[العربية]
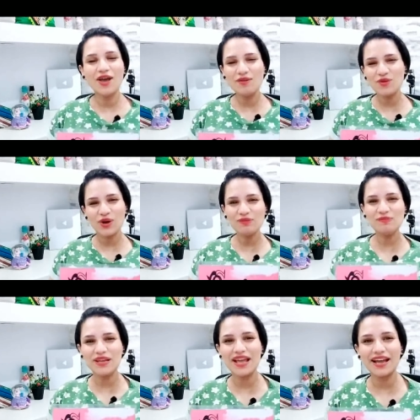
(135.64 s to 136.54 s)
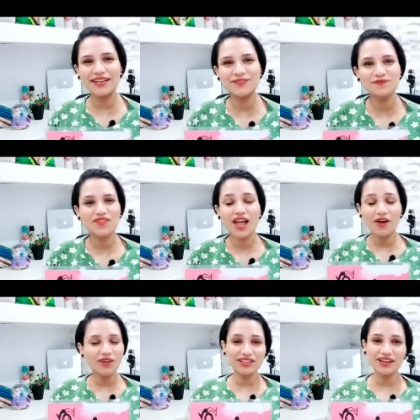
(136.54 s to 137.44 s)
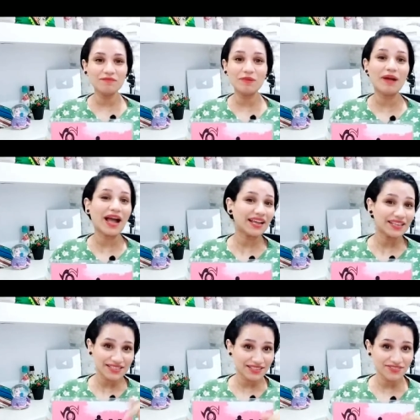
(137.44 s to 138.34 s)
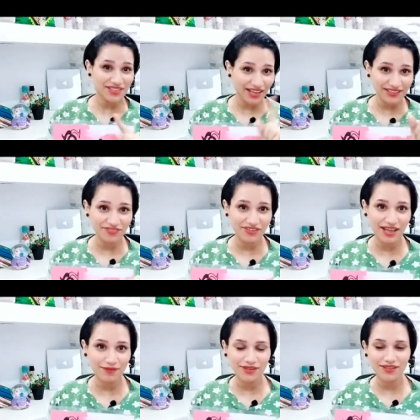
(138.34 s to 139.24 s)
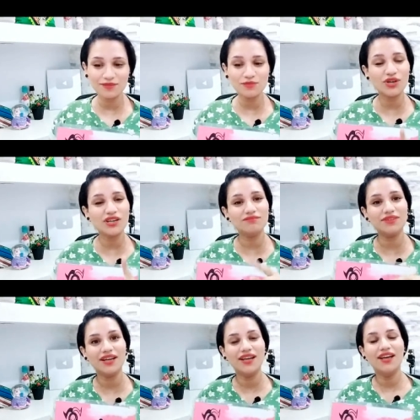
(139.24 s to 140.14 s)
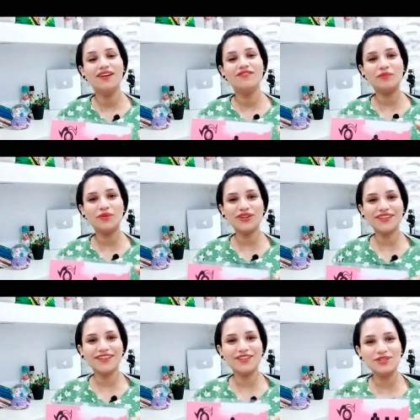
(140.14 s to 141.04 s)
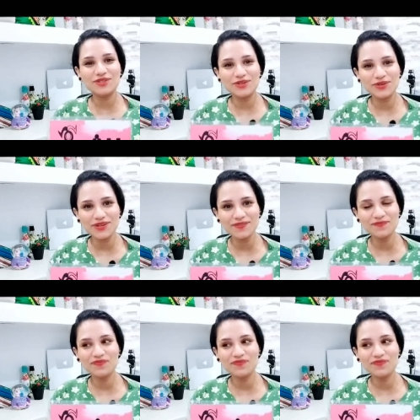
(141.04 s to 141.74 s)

المهم يعني اه والله بعاكس نفسي حتى في الهبل المهمه فبرج الثور